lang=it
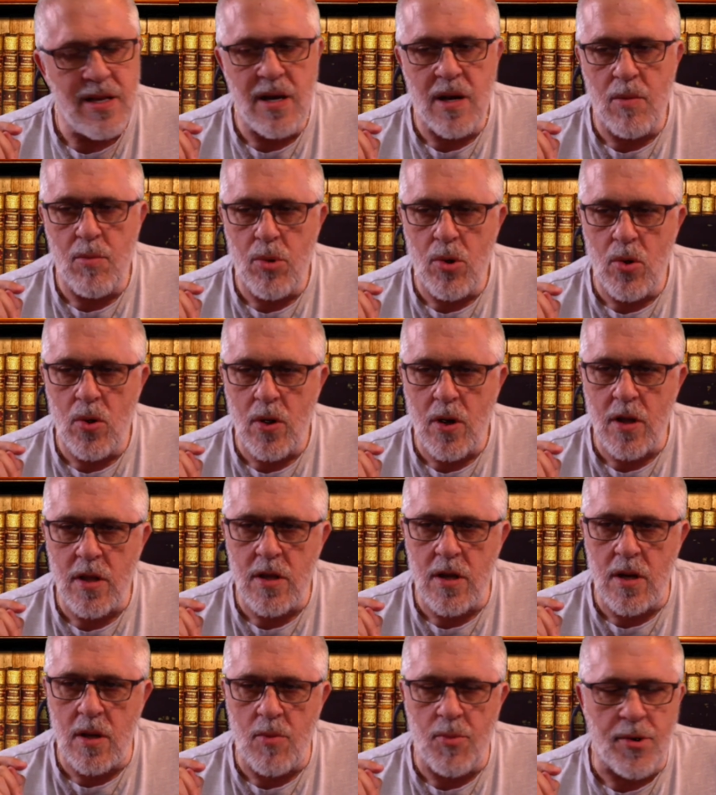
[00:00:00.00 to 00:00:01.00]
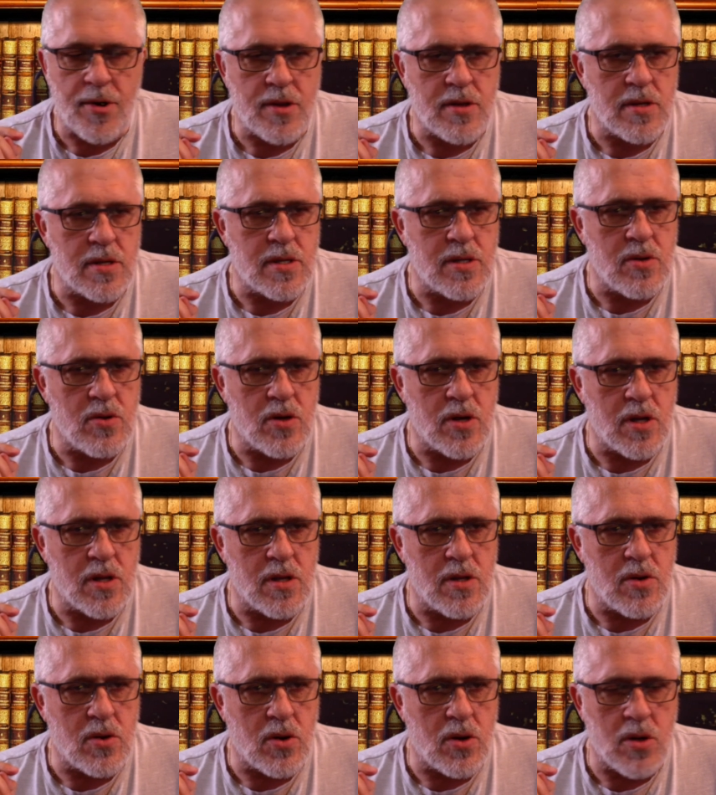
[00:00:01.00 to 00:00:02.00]
albori dell'importazione
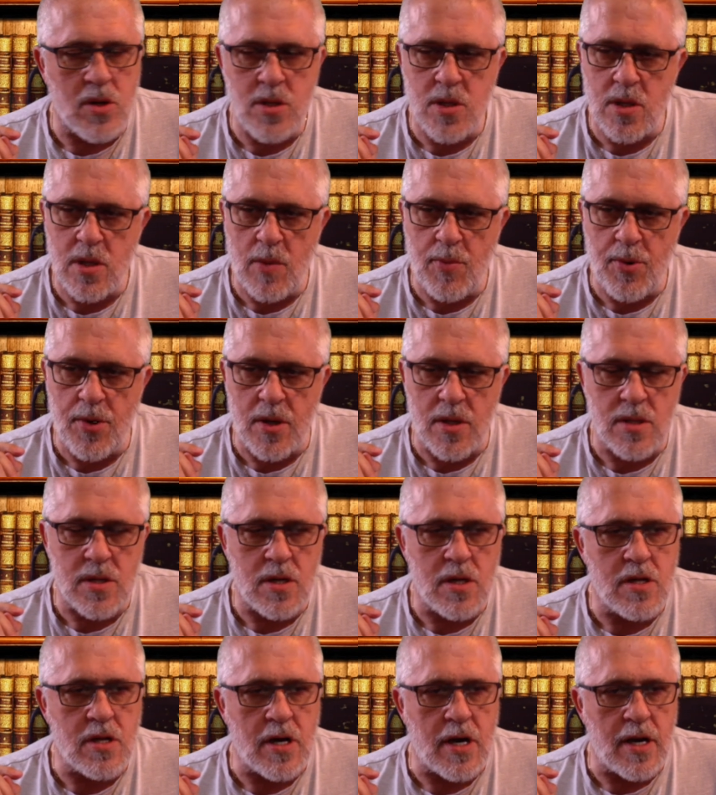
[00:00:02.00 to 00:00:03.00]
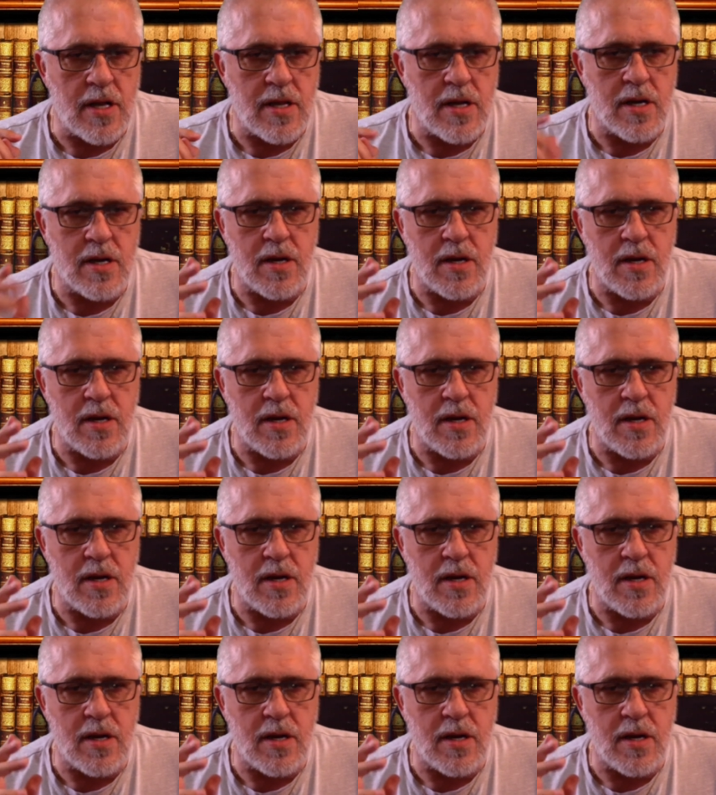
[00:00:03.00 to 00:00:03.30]
degli orologi giapponesi in Italia,